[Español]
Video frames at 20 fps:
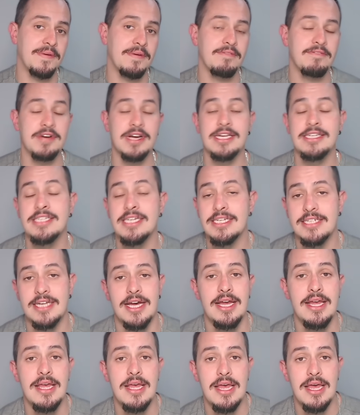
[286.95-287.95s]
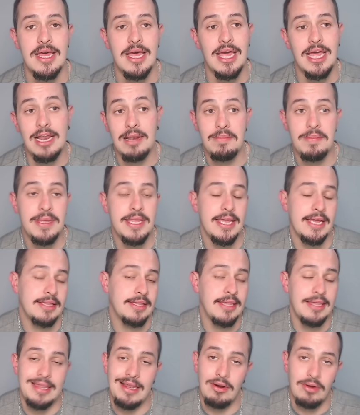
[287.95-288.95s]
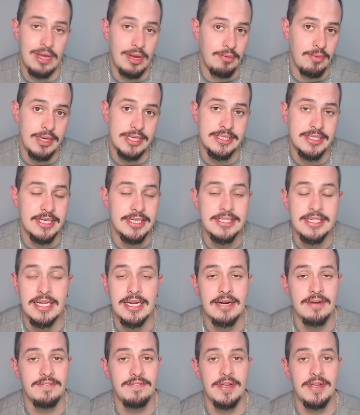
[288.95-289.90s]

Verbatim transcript: francesa el billete de lo que cueste esta,